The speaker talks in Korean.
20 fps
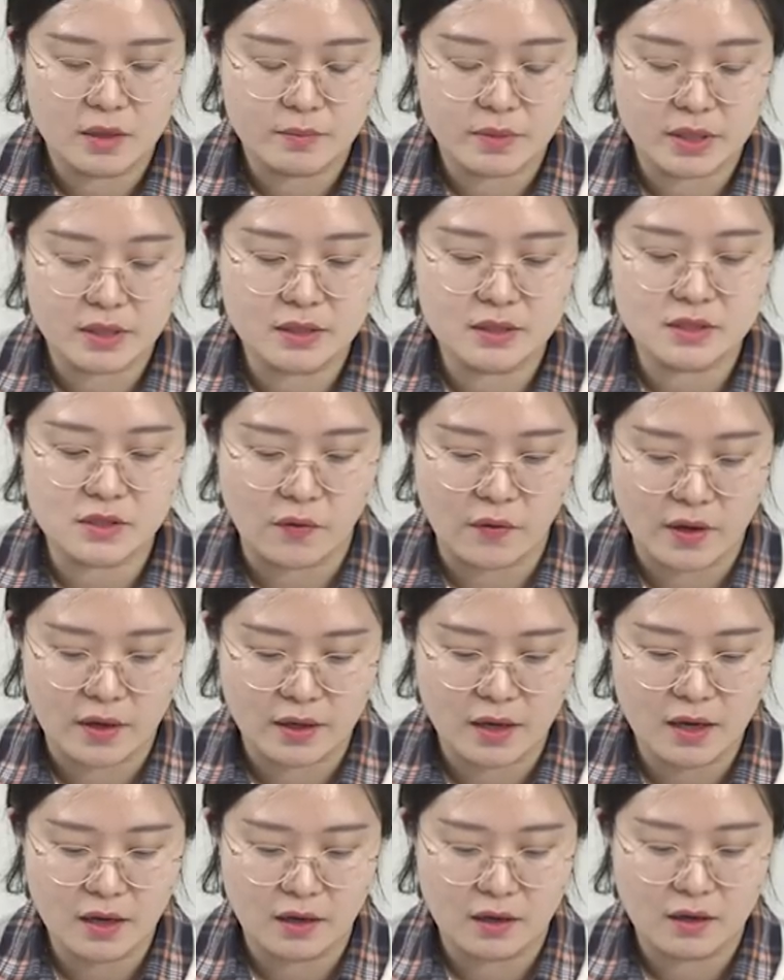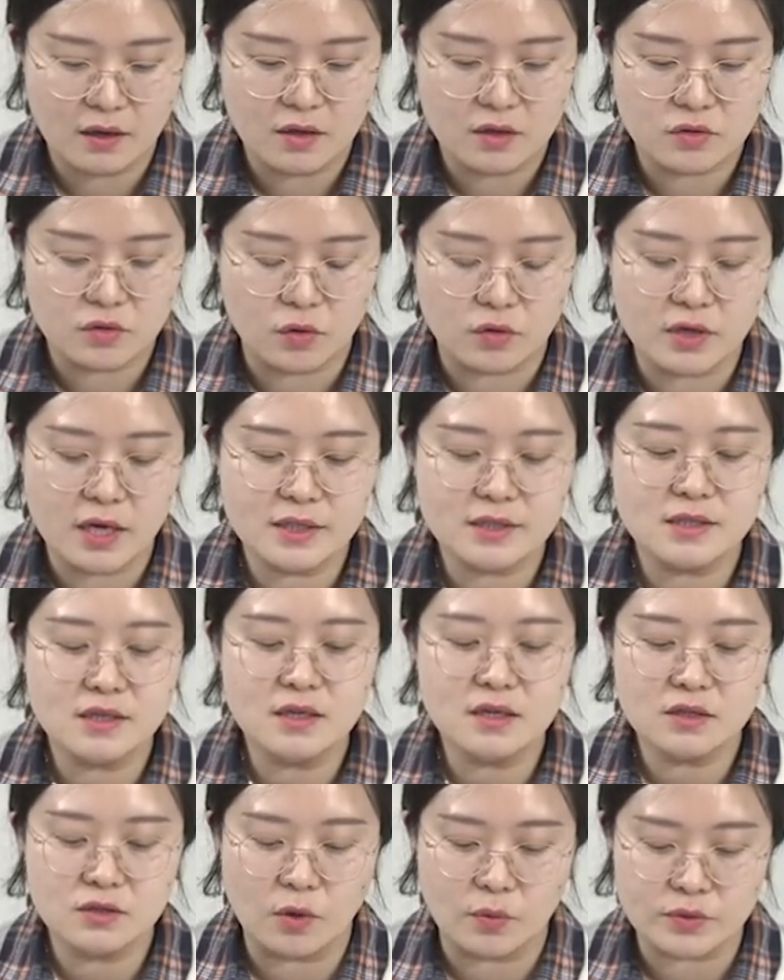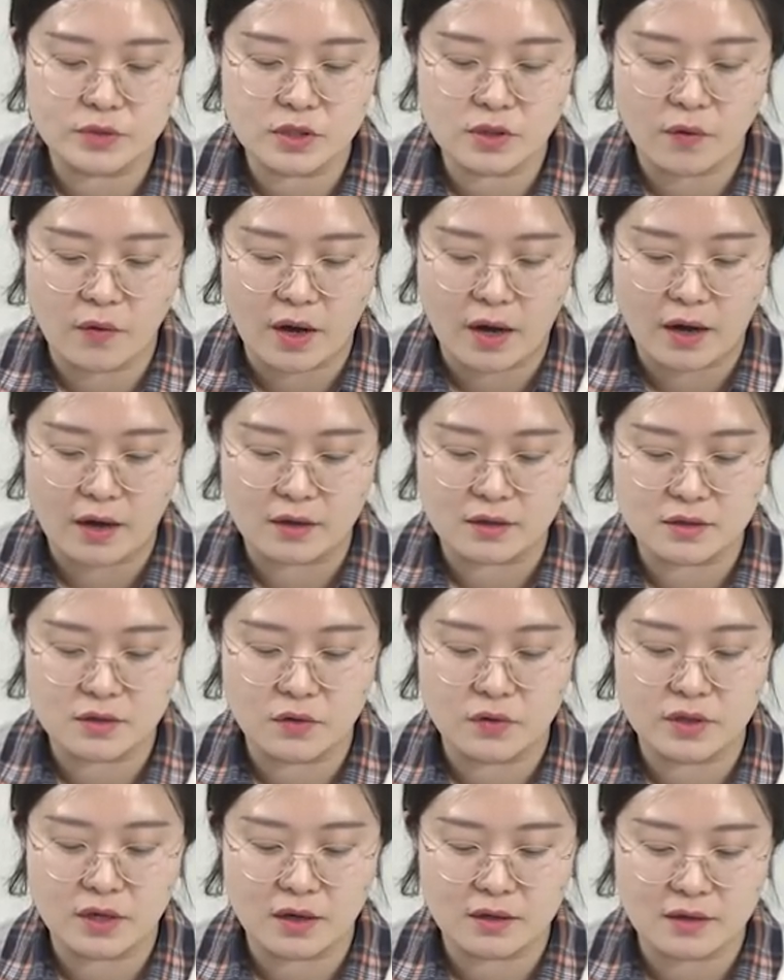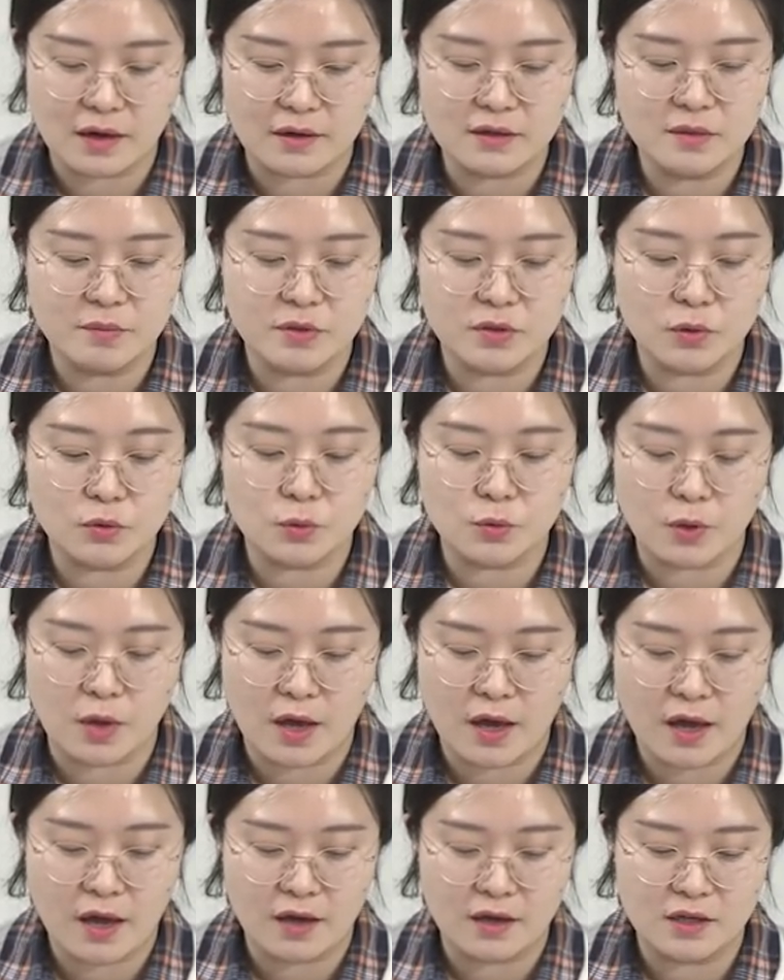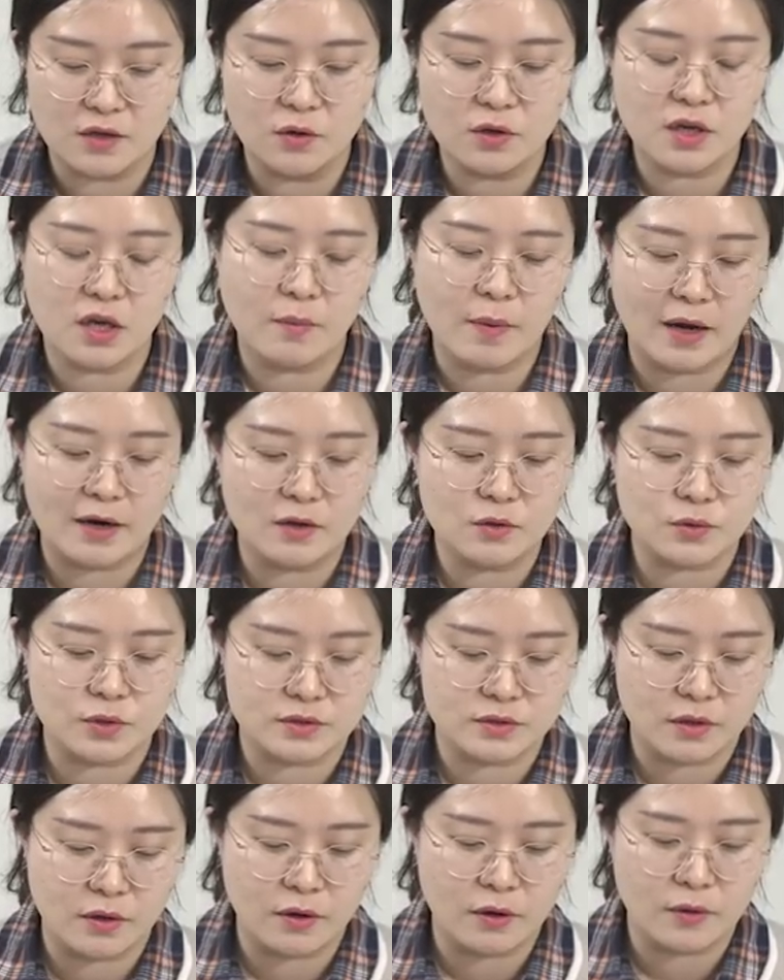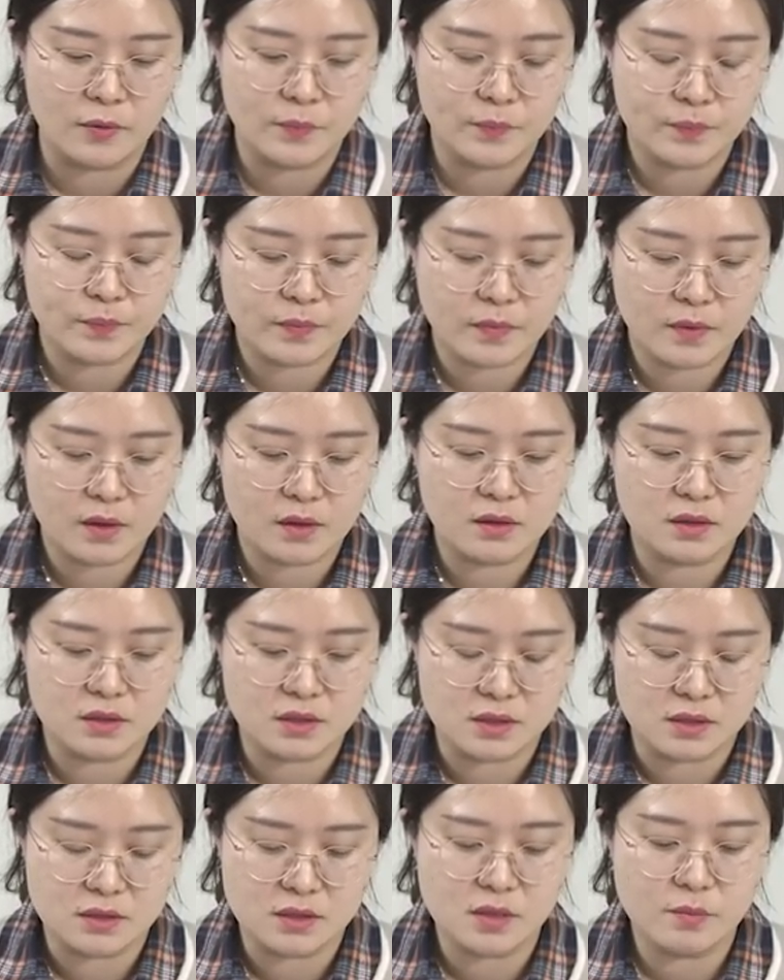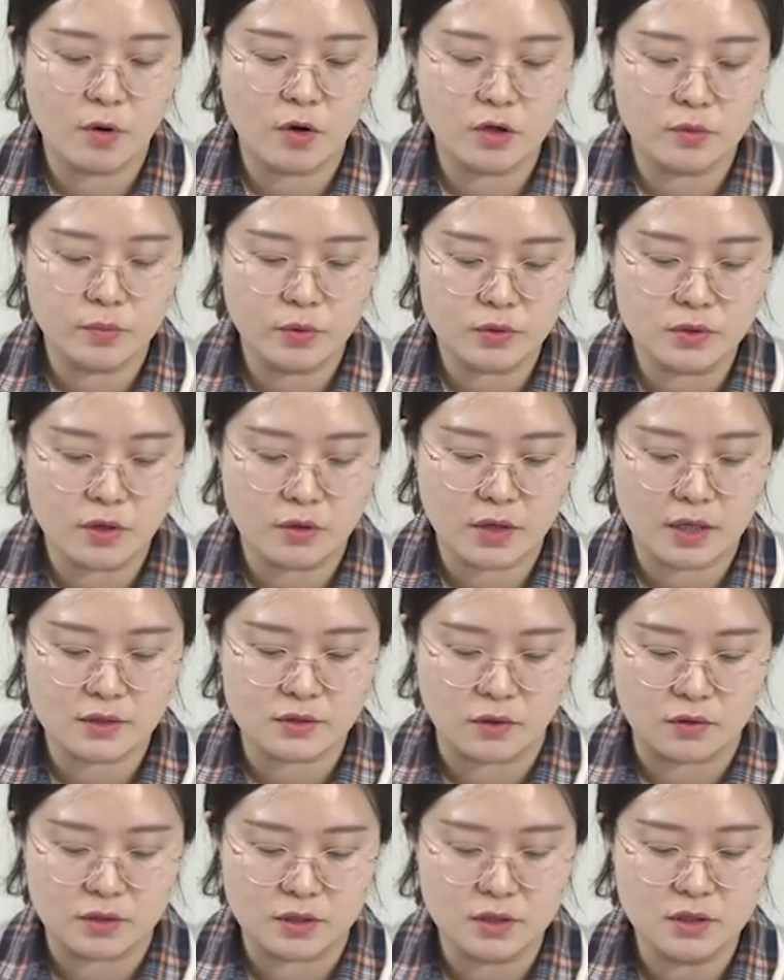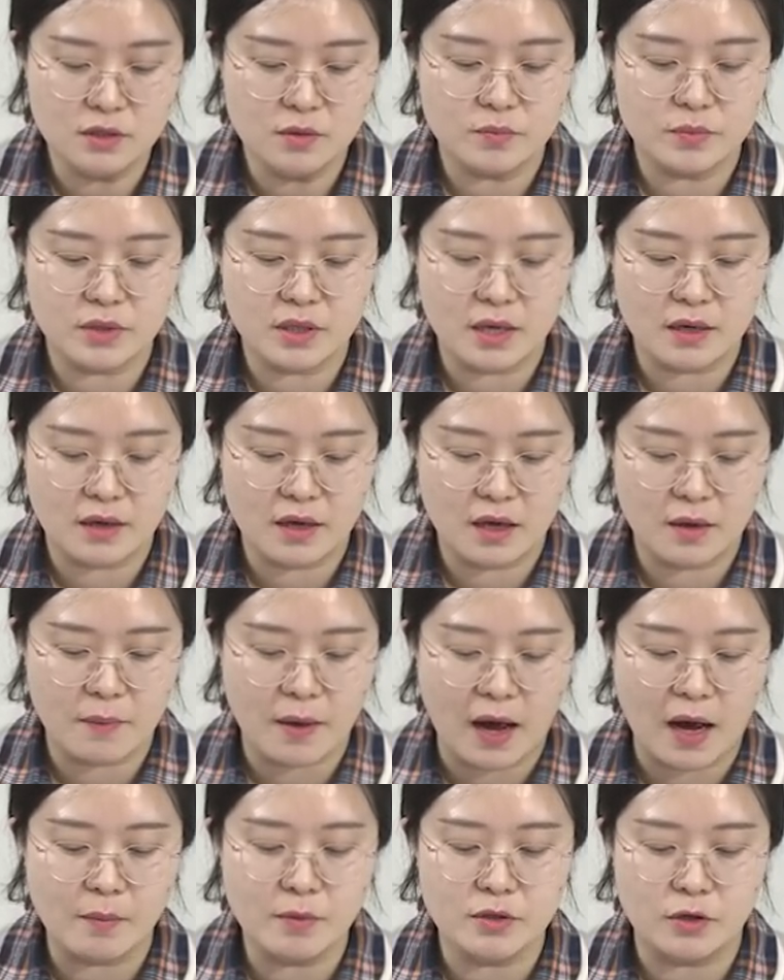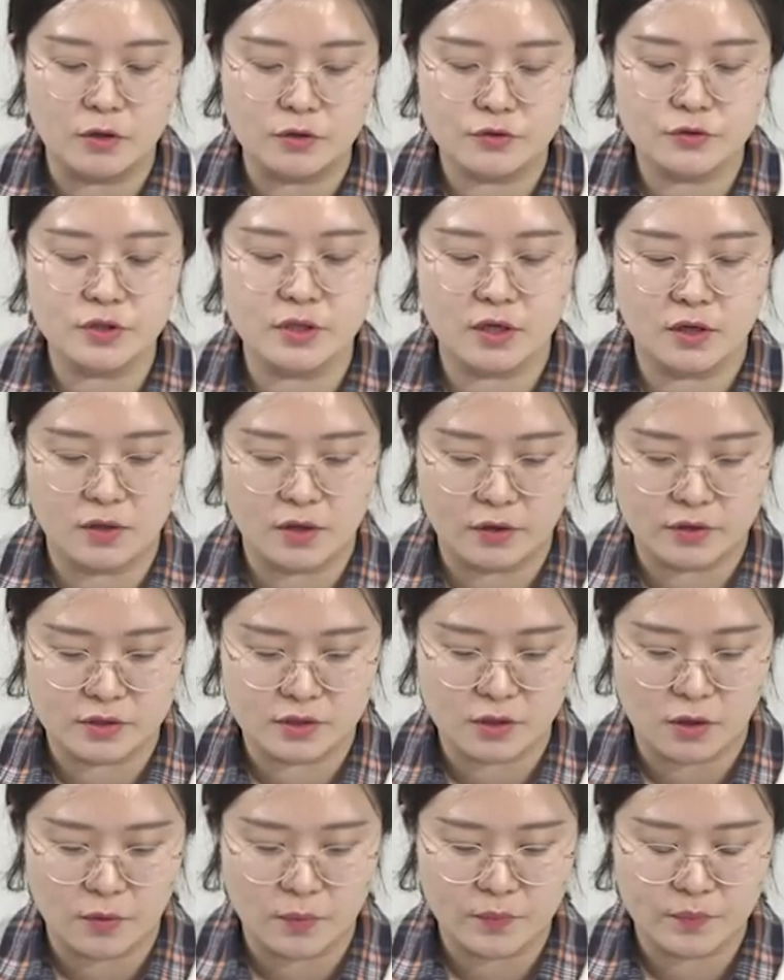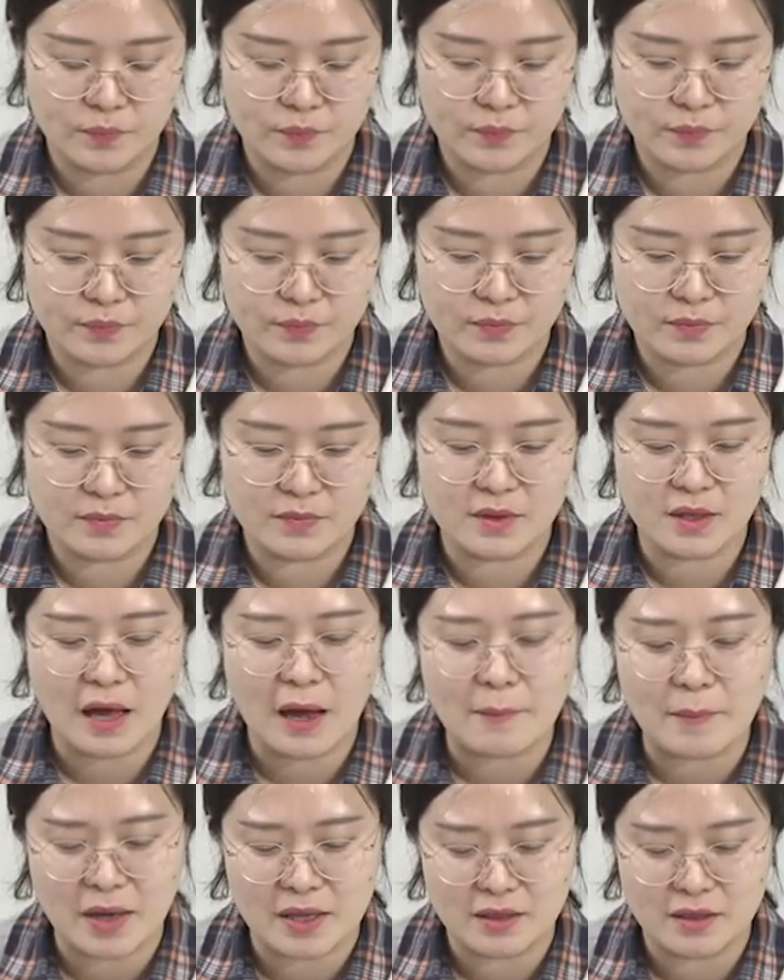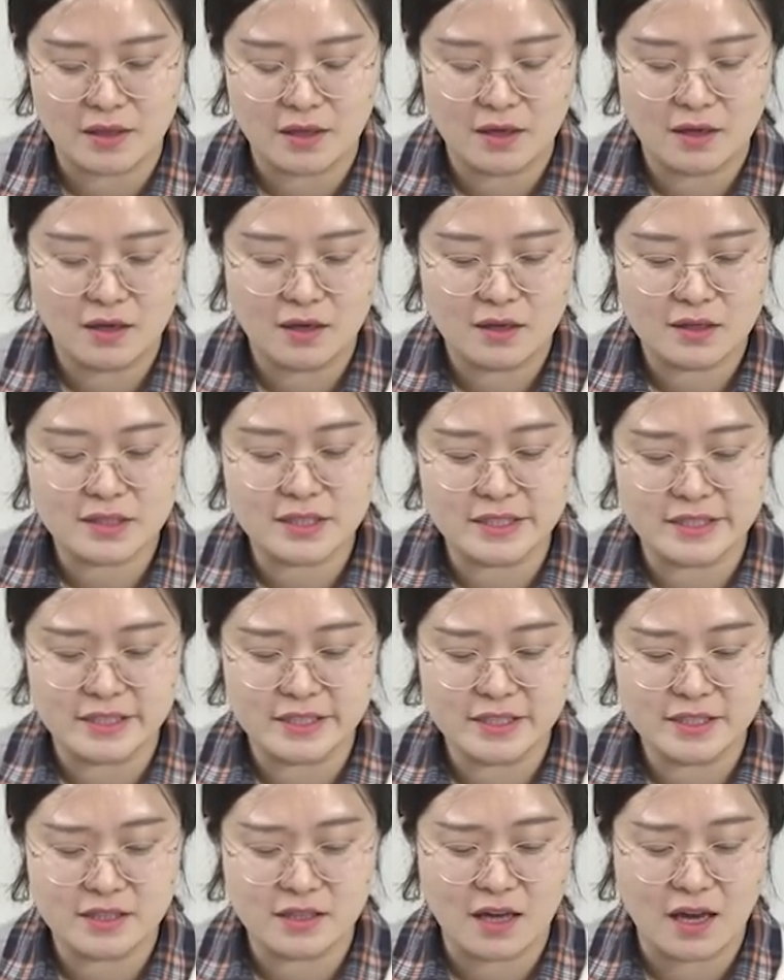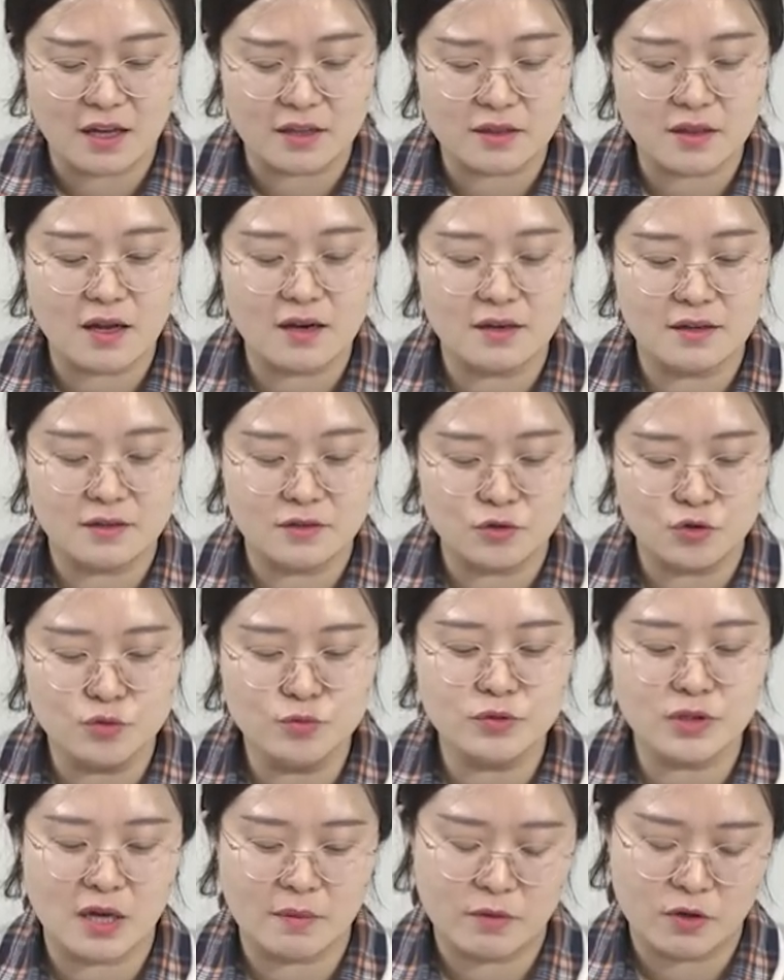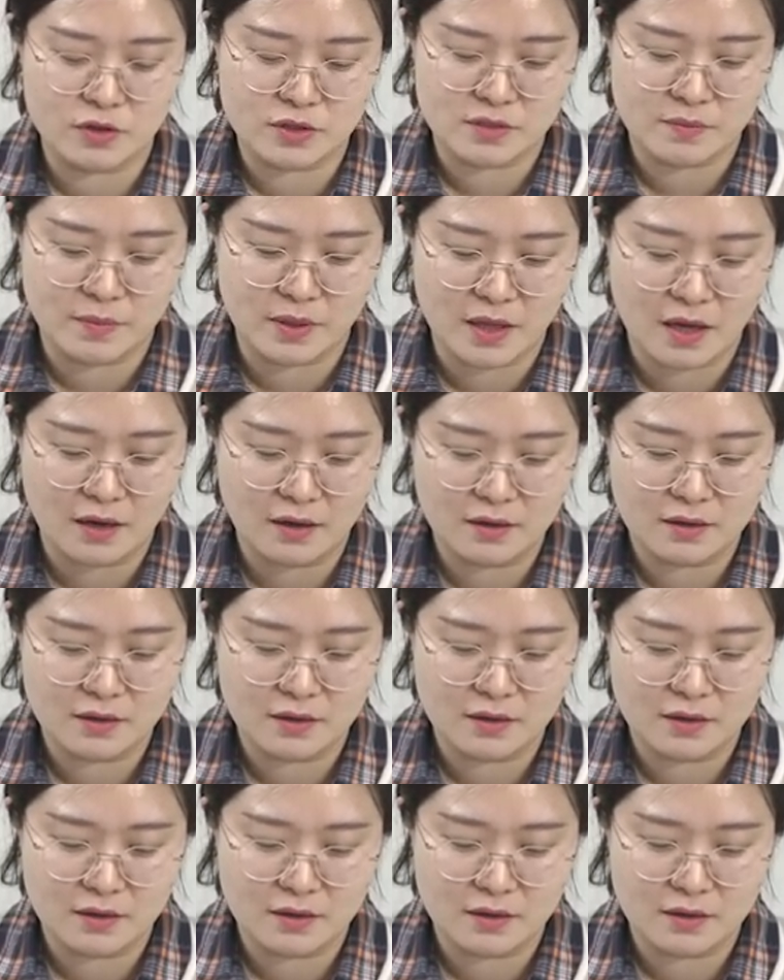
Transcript: B는 저에게 너를 해칠 일은 없을 거야. 그러니까 나를 믿어도 돼. 이렇게 말해줬어요. 그 진심 어린 표정에 저는 B에게 마음을 열 수 있게 되었죠. 다만, 그는 애딸린 유부남이었습니다.